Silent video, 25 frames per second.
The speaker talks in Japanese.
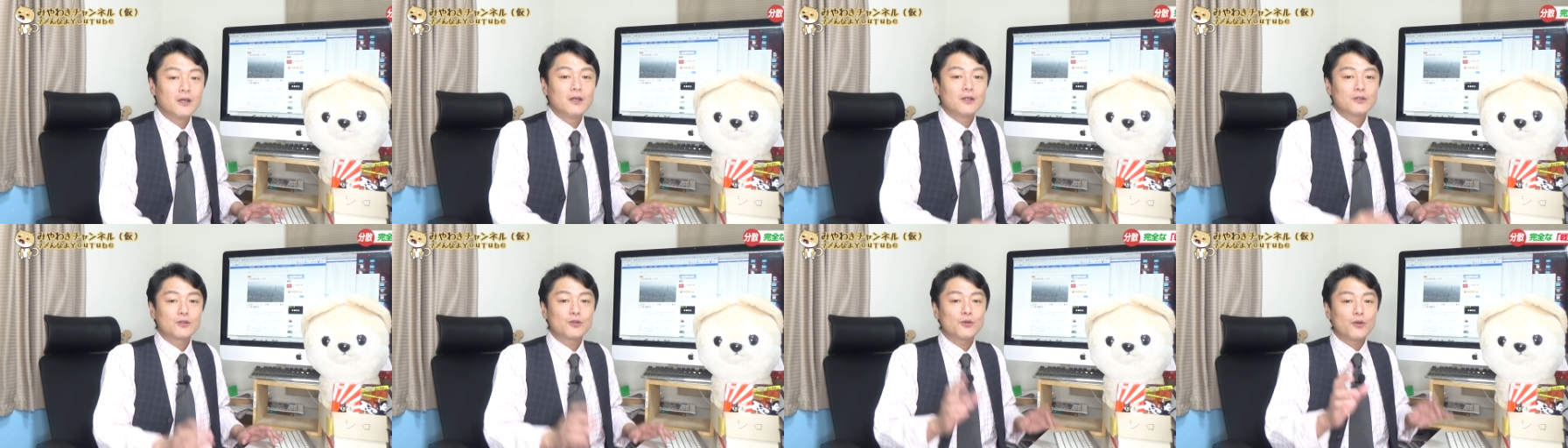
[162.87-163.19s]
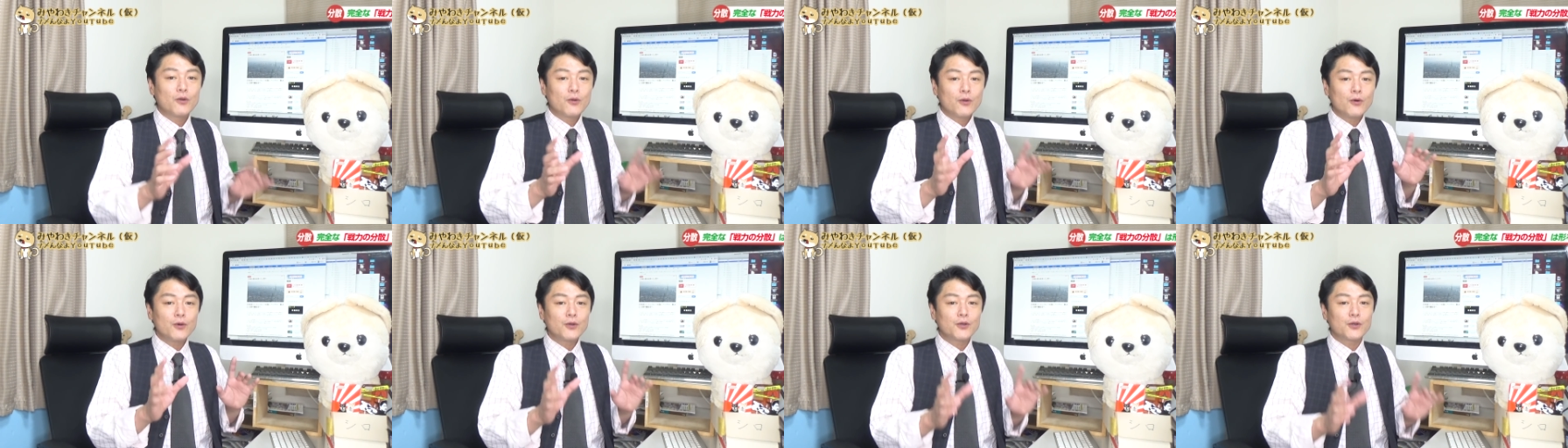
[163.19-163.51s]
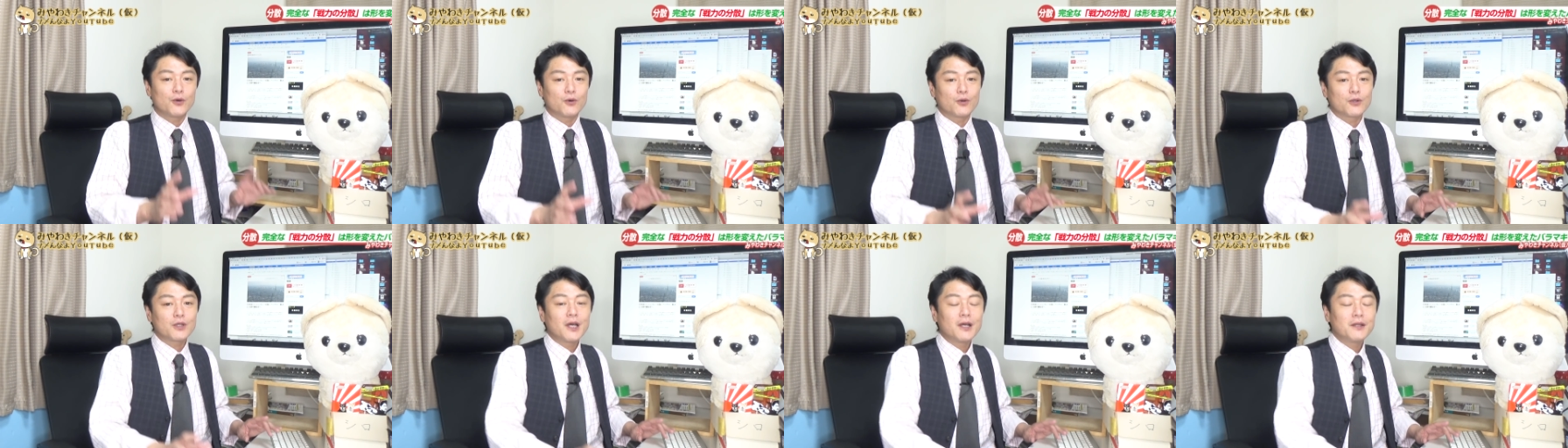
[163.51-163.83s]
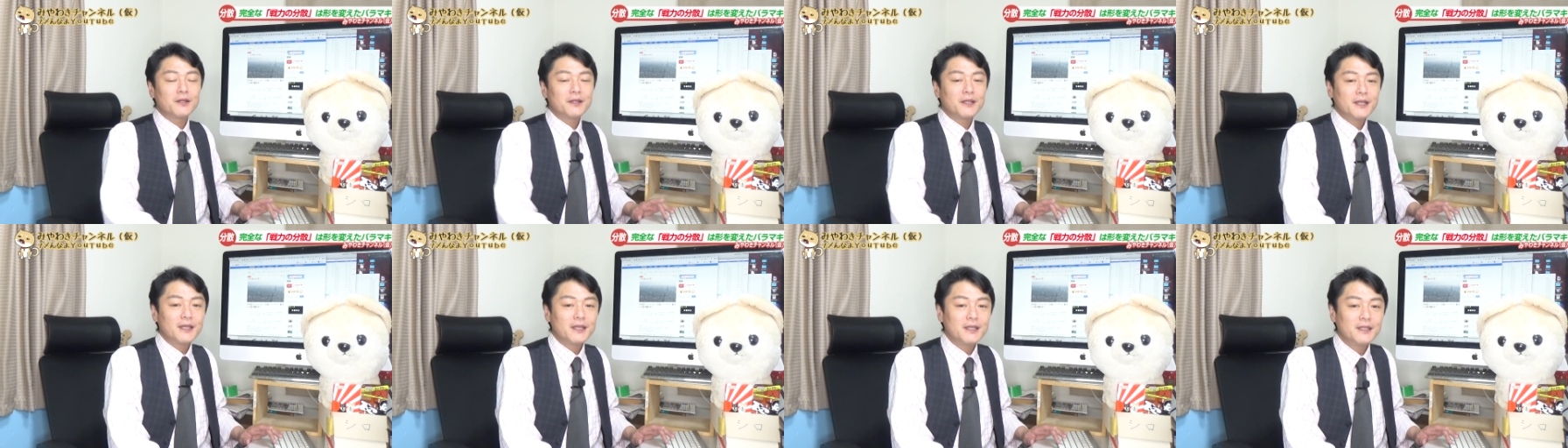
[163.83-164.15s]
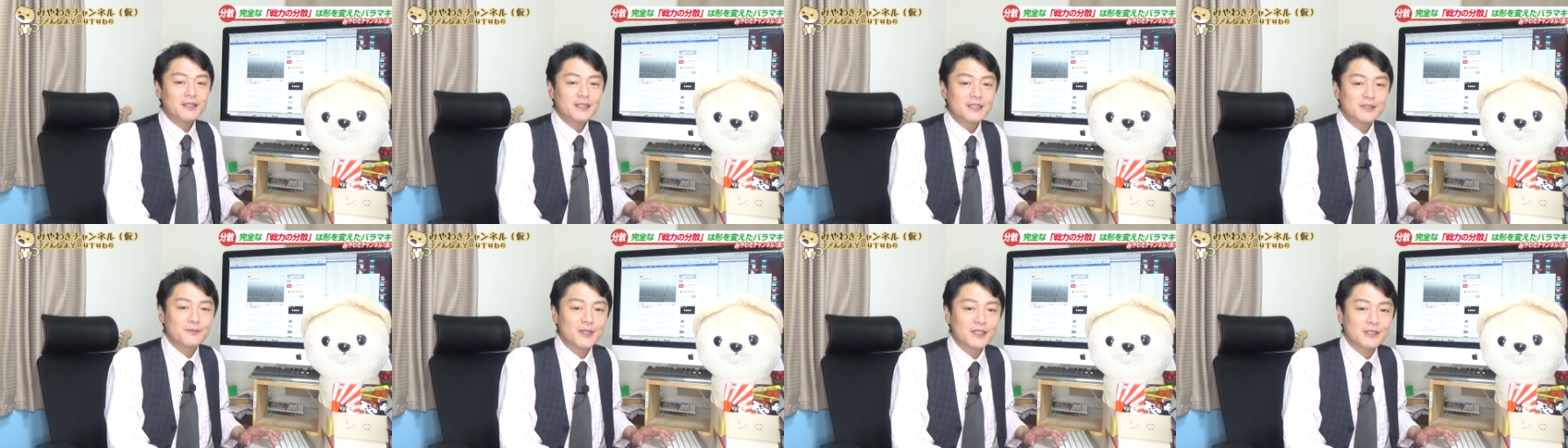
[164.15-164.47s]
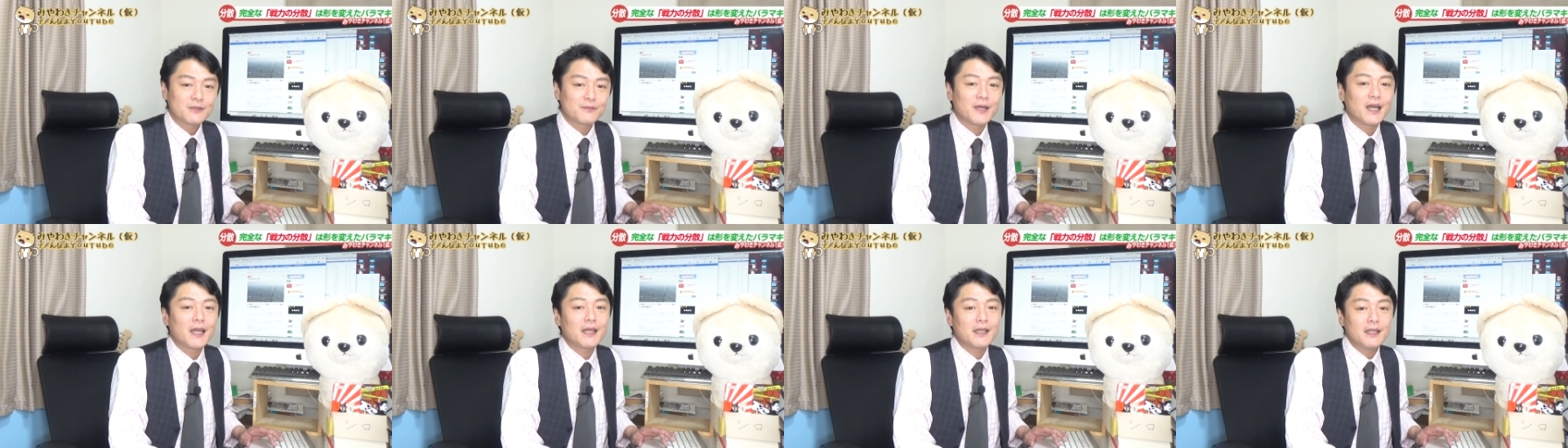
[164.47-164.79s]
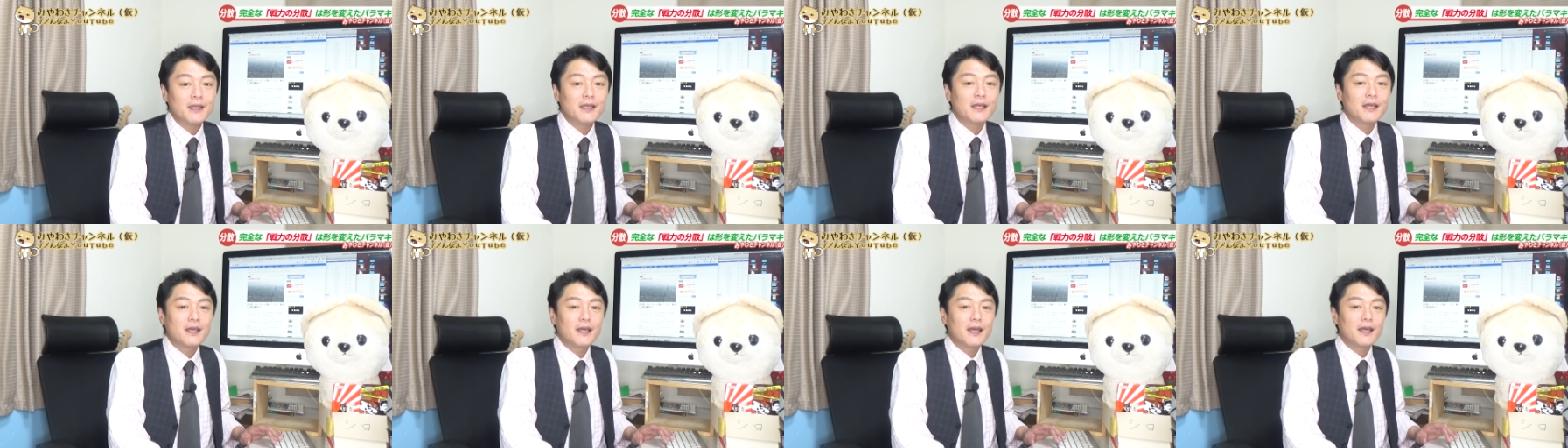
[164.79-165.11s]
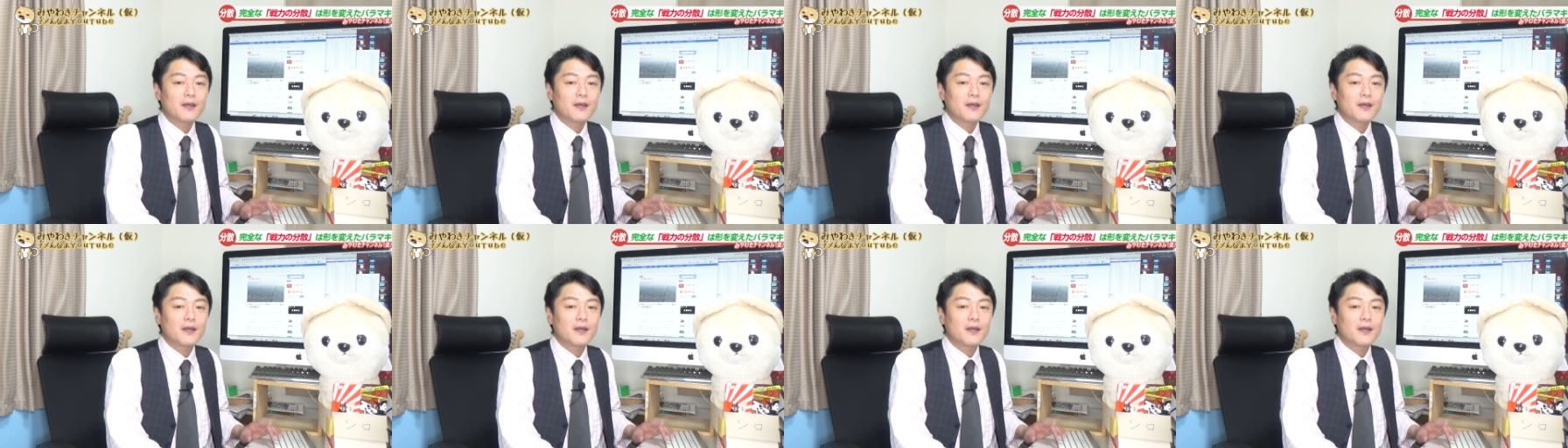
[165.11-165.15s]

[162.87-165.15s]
その論拠を端的に示す前に